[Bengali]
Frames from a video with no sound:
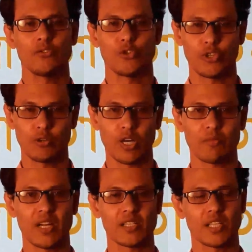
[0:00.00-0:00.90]
যদিও
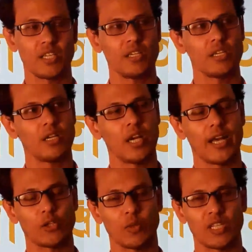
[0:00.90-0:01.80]
আমরা আজকে
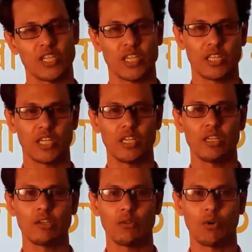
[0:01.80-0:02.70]
তোমাদের সাথে
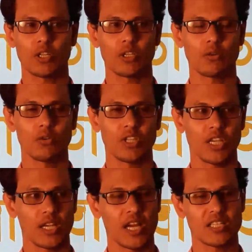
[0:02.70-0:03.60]
গতানুগতিক
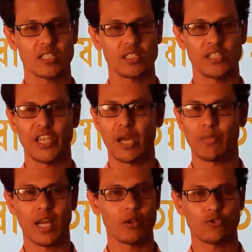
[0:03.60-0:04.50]
ক্লাস নিয়ে
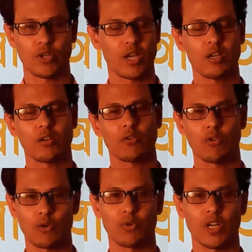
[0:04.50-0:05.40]
আমরা আলোচনা
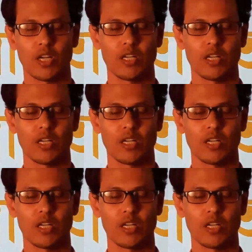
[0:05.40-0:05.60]
করব না